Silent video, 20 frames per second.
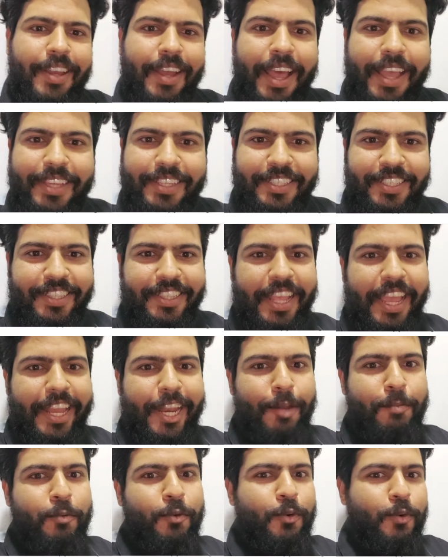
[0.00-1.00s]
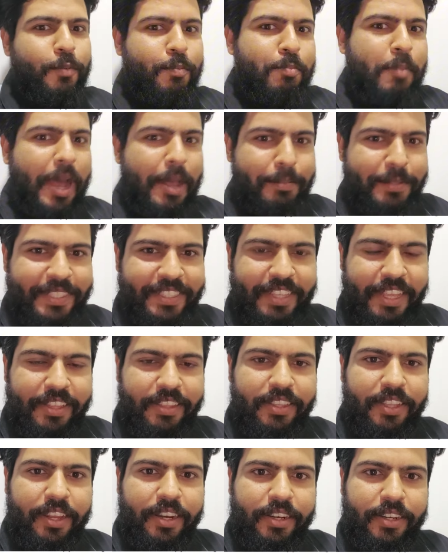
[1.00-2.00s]
قايش الداينامو ما بي
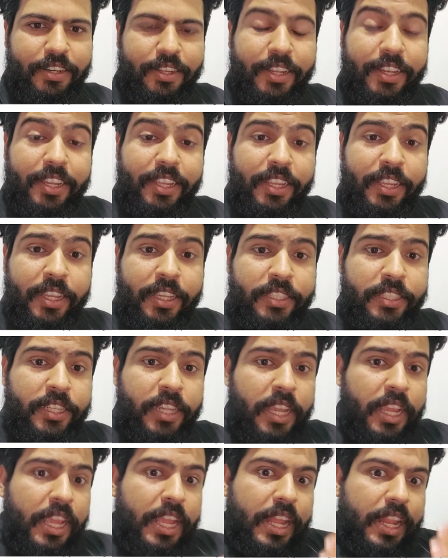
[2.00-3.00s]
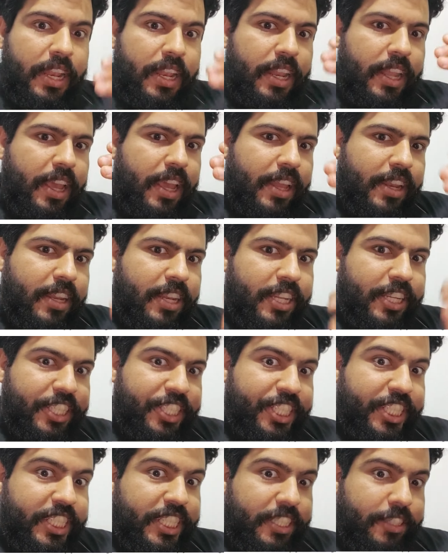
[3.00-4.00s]
سنتر ليش لان
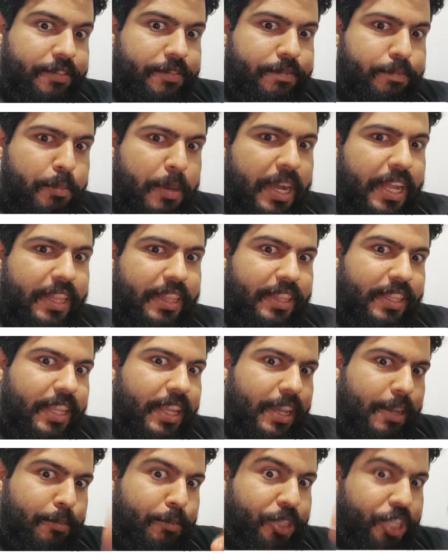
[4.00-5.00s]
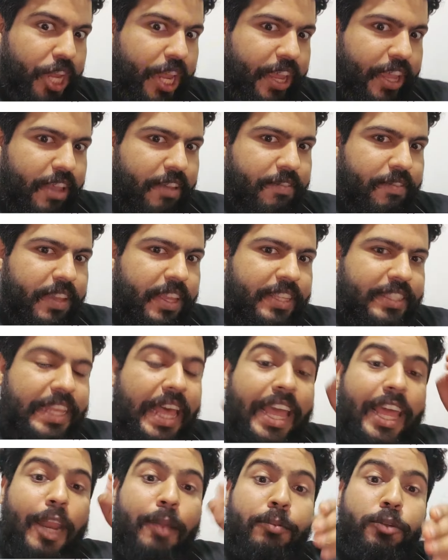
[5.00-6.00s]
الشيف مالته المشيفه
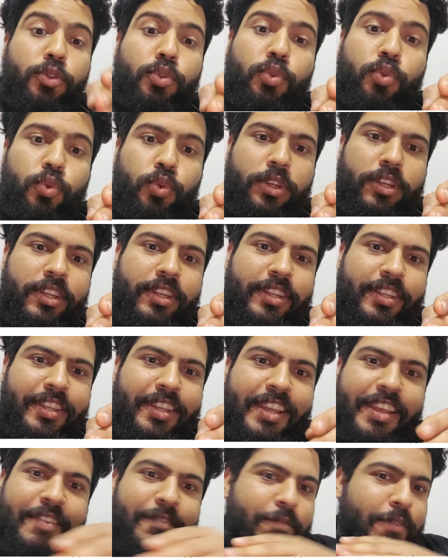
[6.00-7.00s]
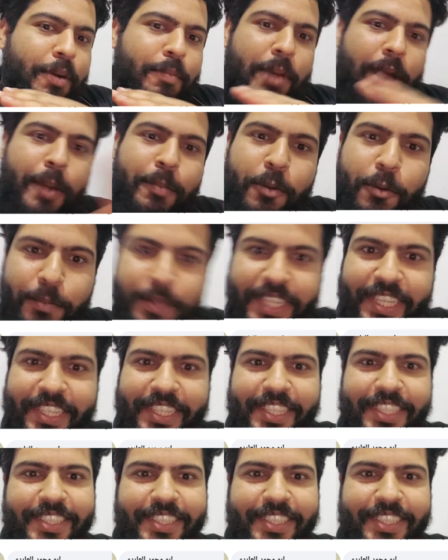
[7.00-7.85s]
صايره بالطول فما ممكن